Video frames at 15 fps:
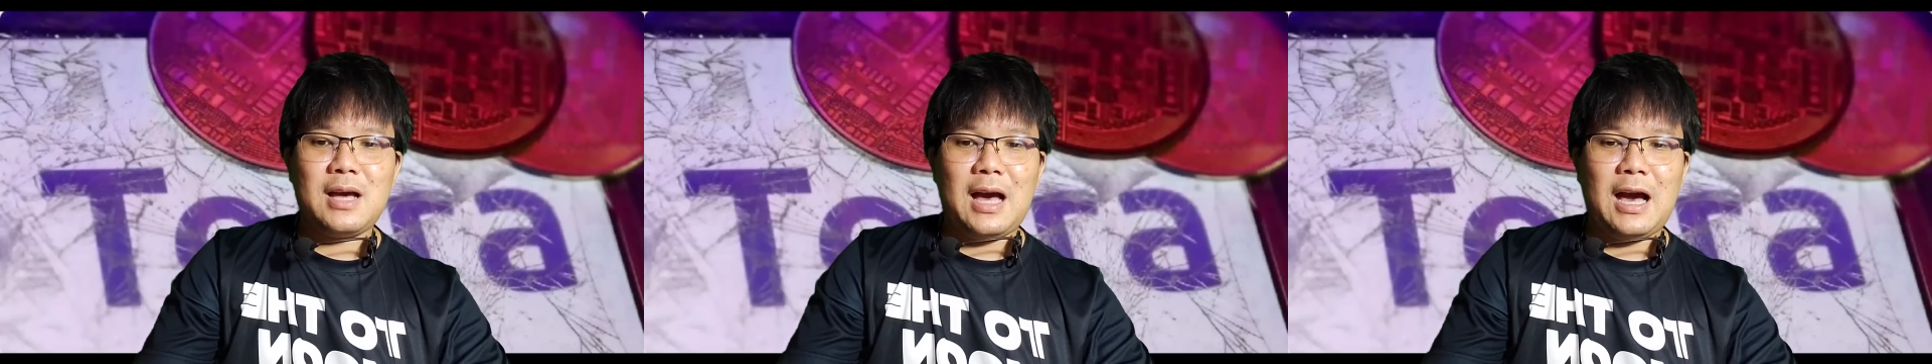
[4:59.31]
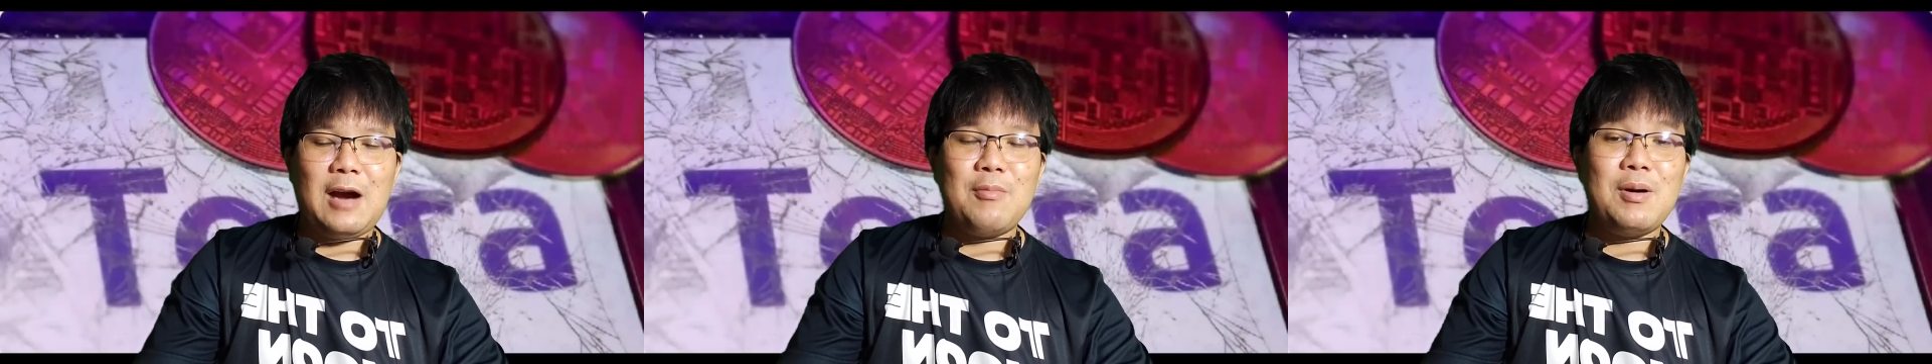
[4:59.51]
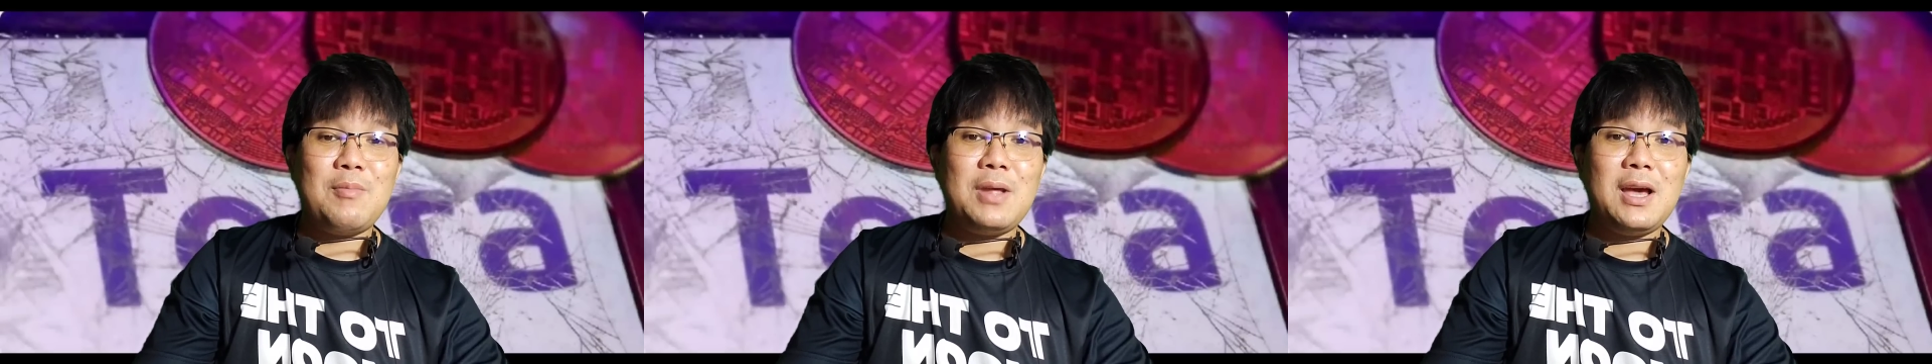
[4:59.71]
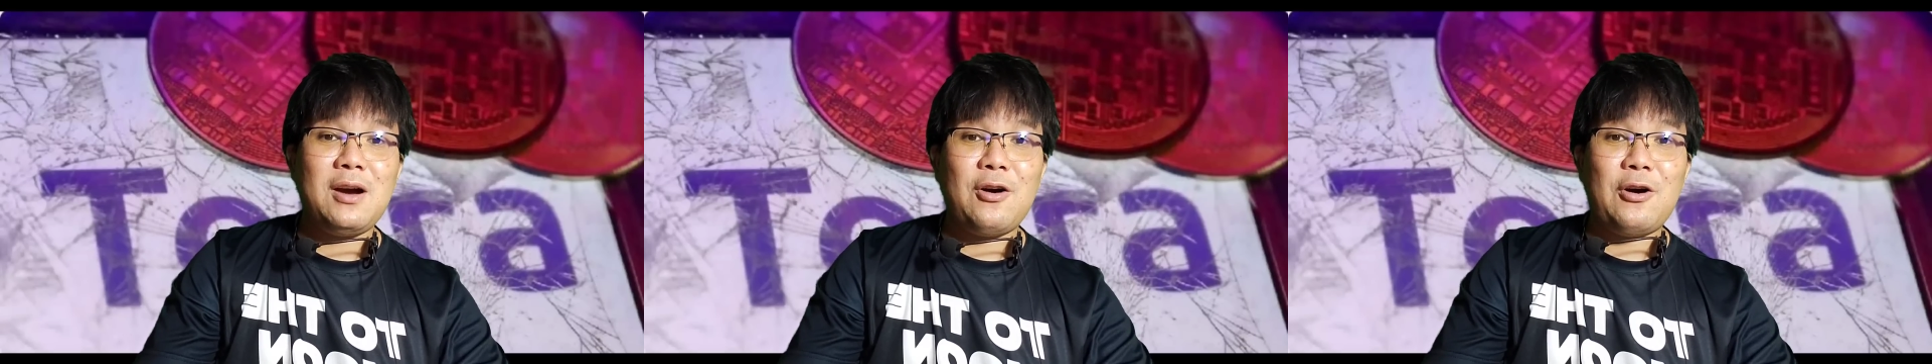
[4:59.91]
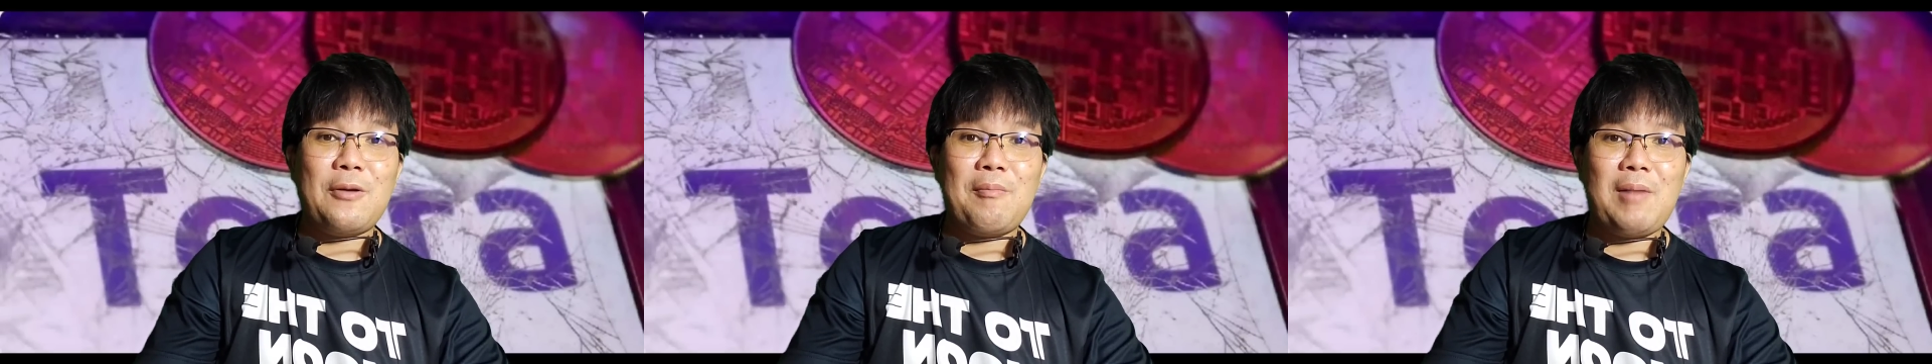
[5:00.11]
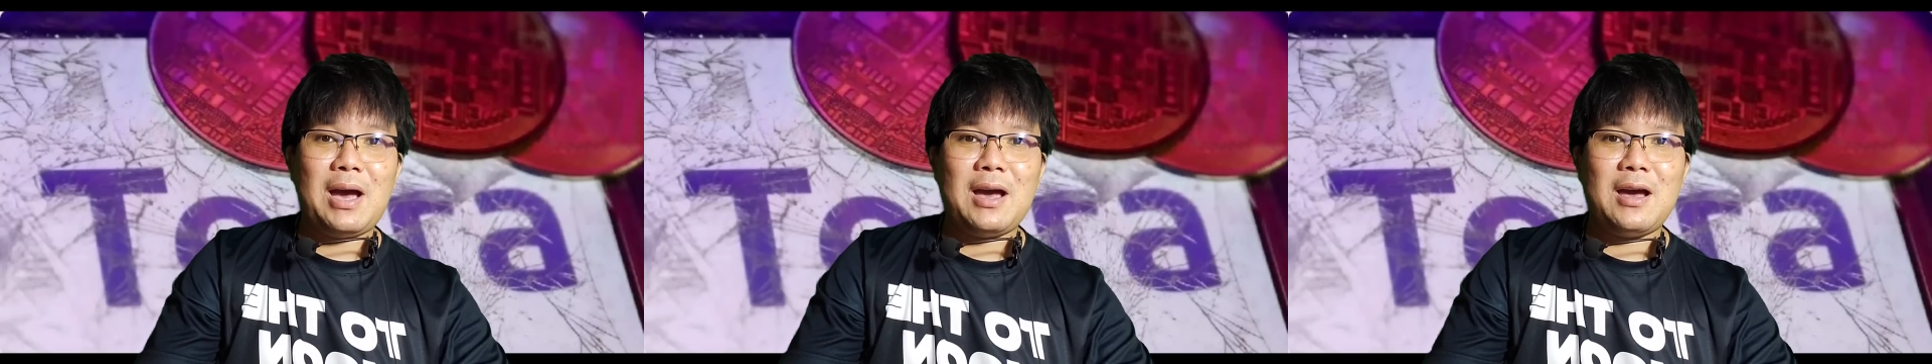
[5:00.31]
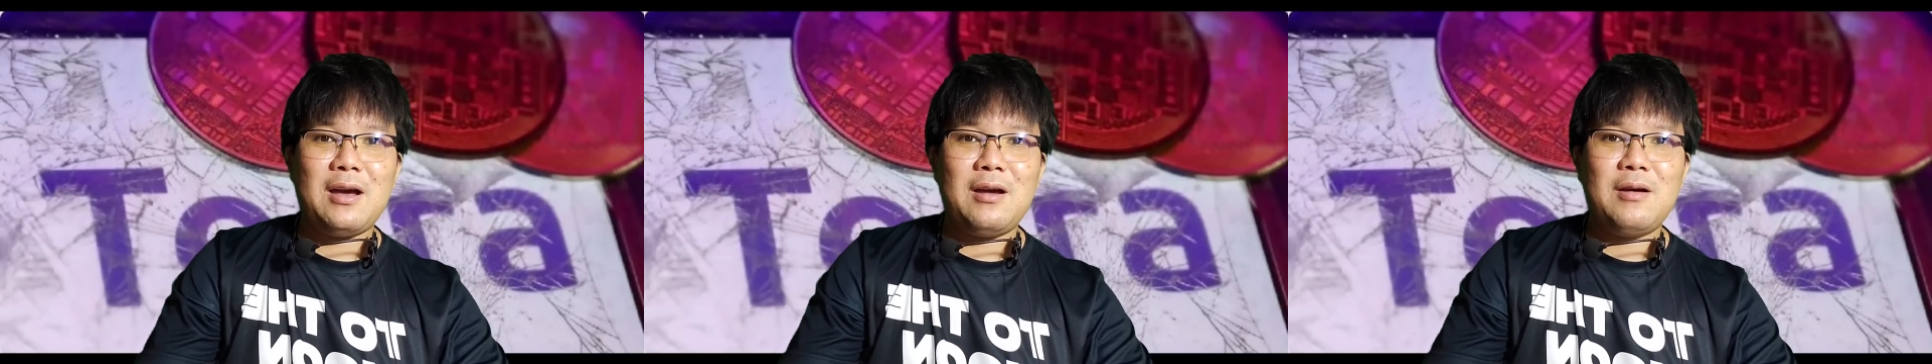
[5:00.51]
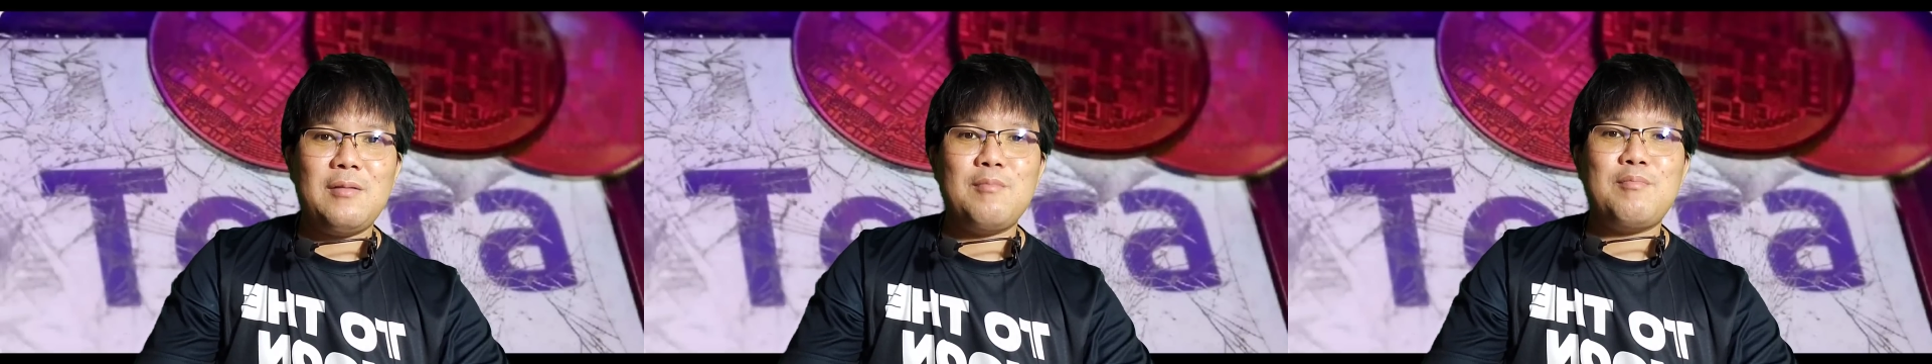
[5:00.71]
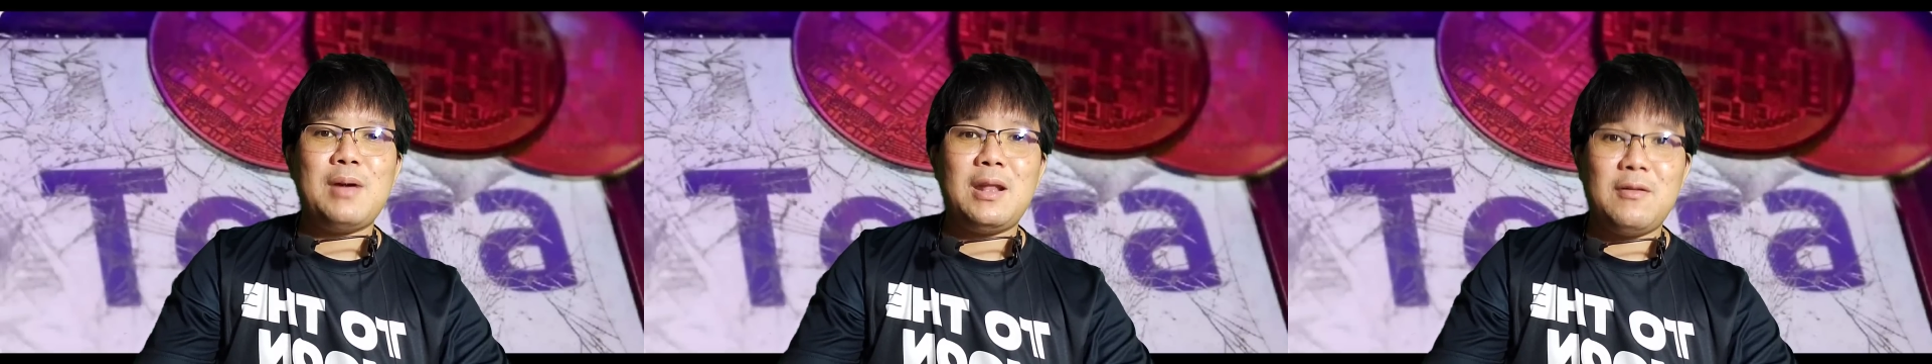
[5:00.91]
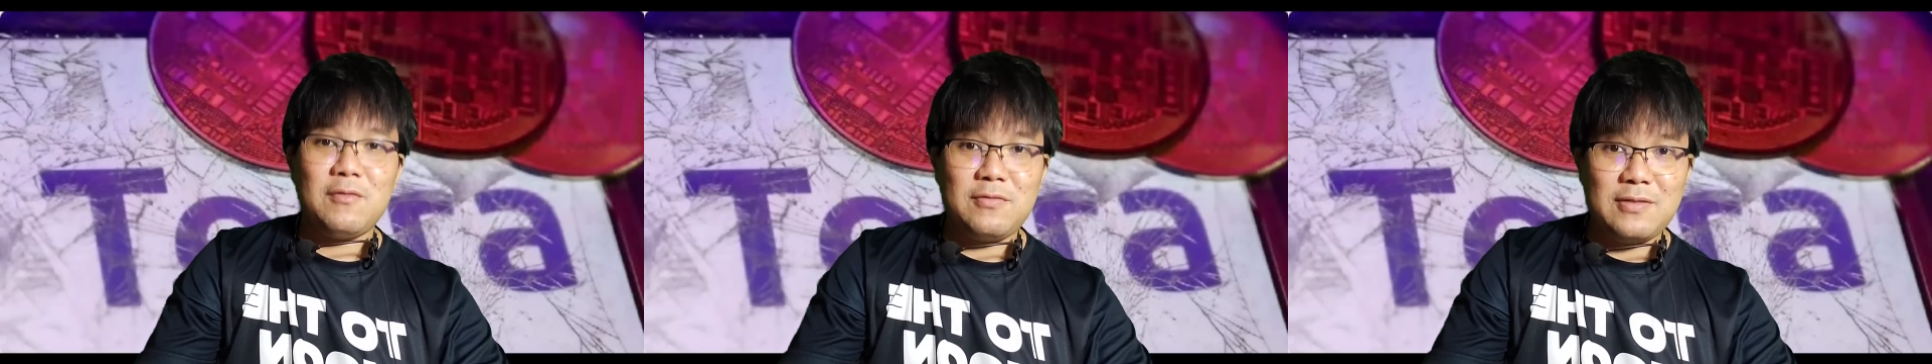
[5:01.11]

ข่าวแบบนี้ออกมาเป็น